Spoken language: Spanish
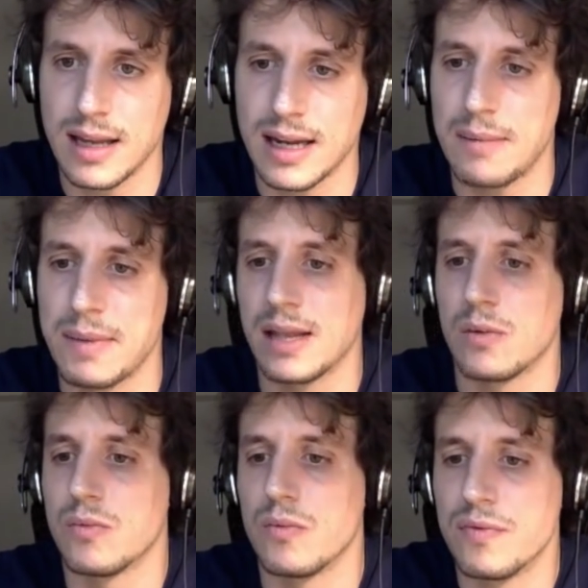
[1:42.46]
que realmente
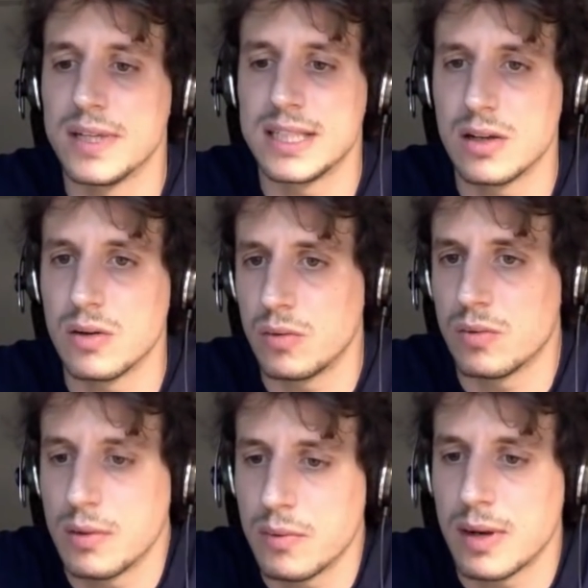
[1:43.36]
un, físico,
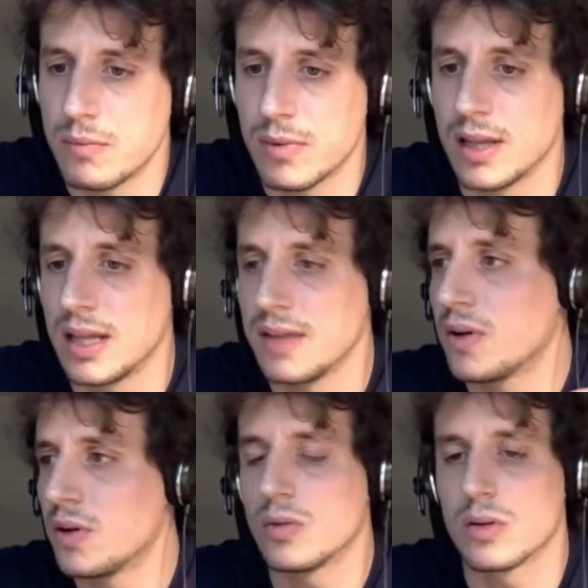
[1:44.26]
un, un,
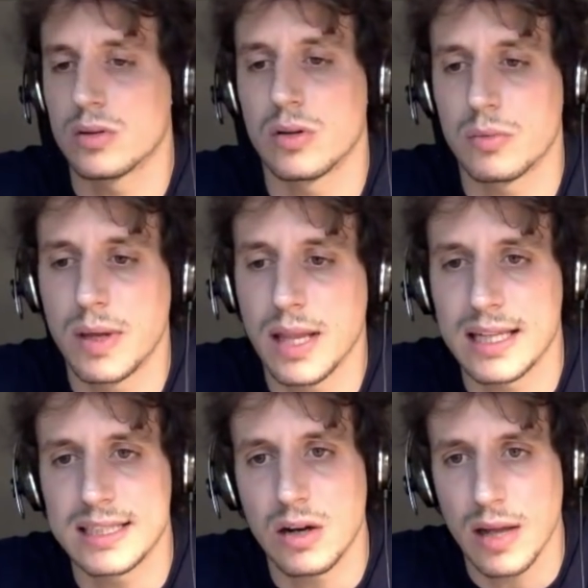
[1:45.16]
científico, un doctor pueda
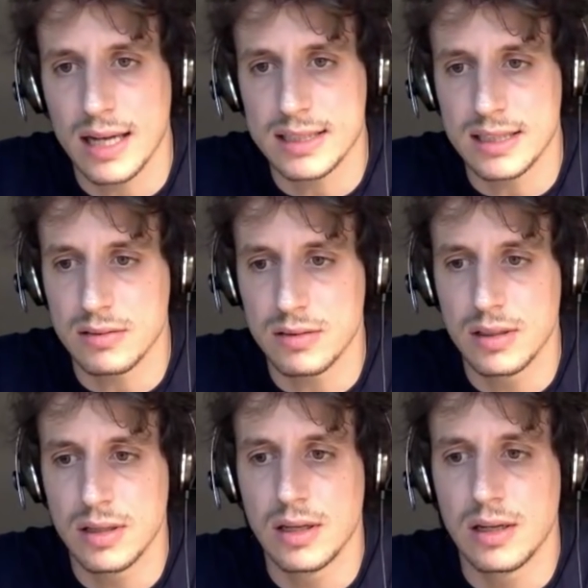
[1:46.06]
desarrollarse. ¿no?
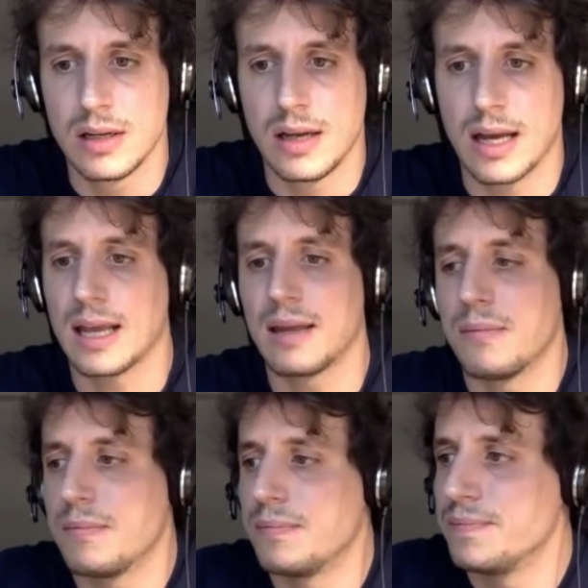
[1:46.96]

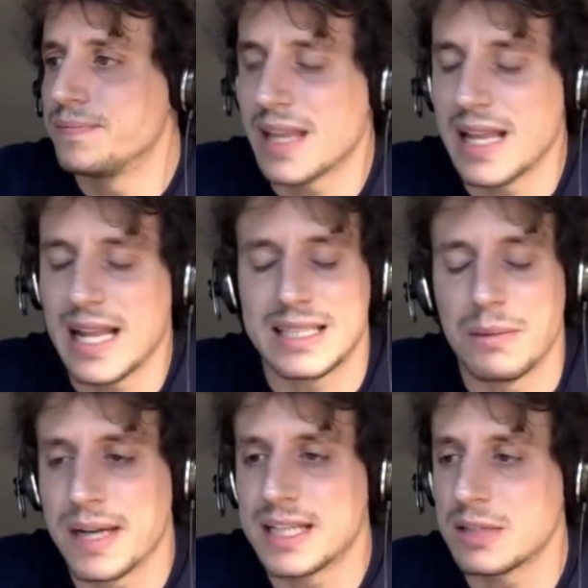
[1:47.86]
Aquí las
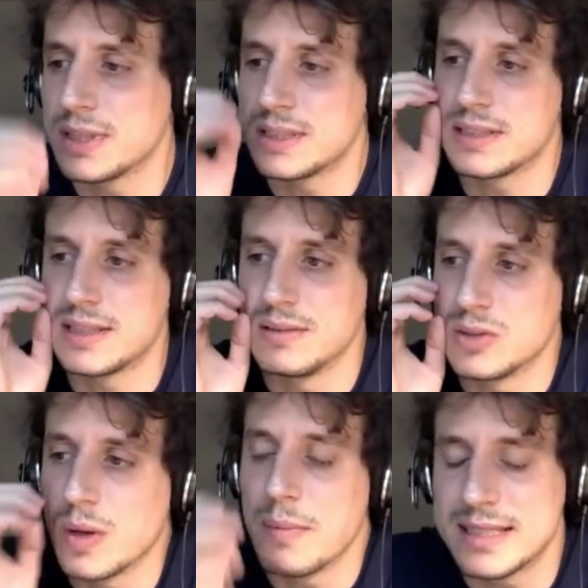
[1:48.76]
empresas pues
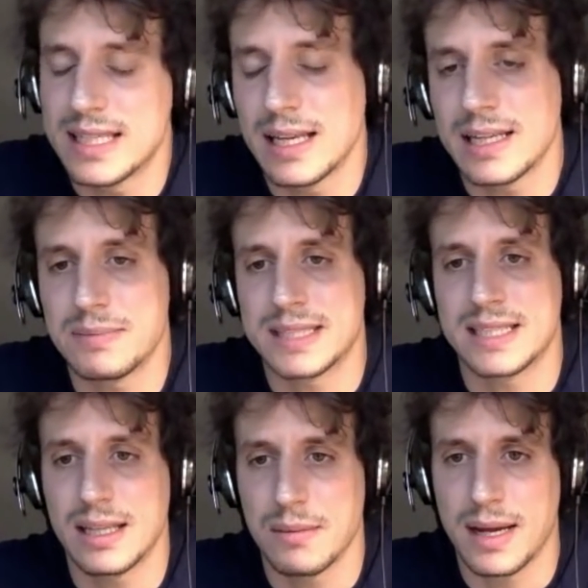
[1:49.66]
su I más es
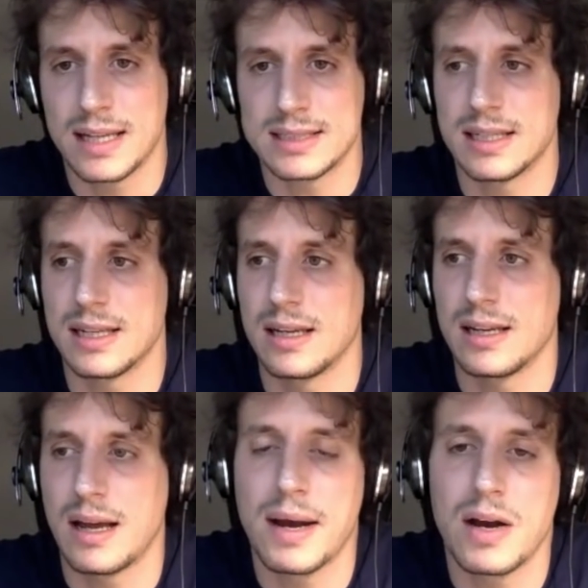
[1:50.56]
bastante más
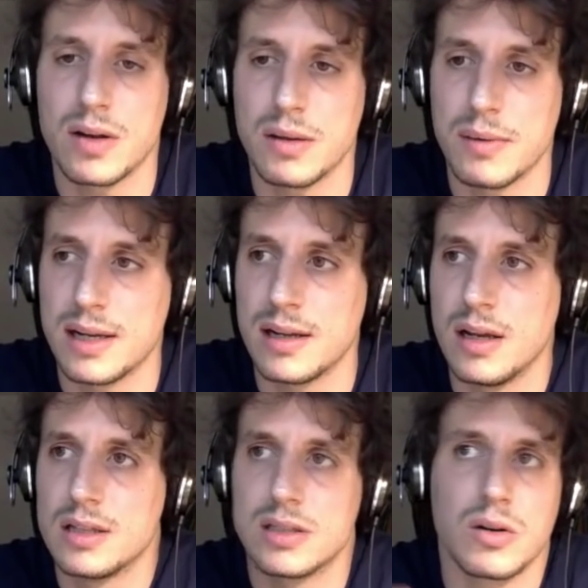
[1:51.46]
eh, a bajo nivel.
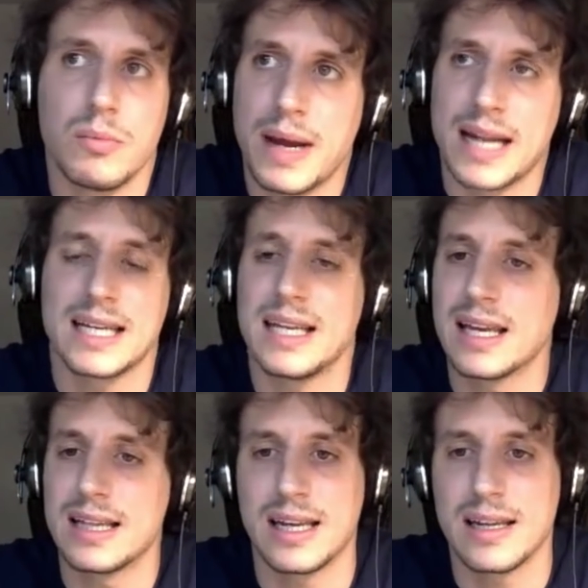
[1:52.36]
O sea, comparas
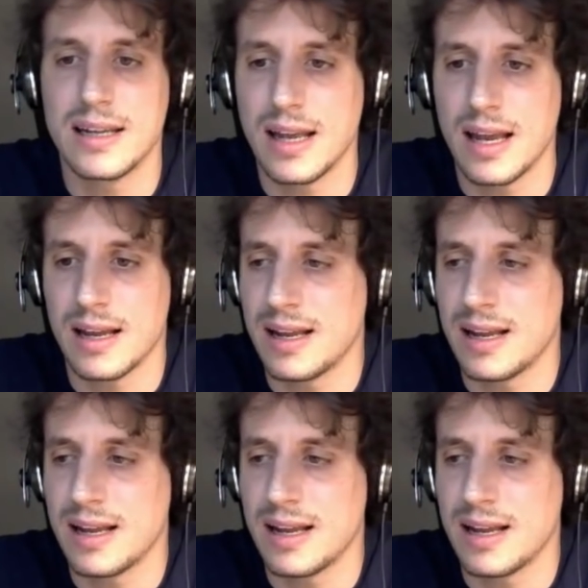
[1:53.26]
allí que tienen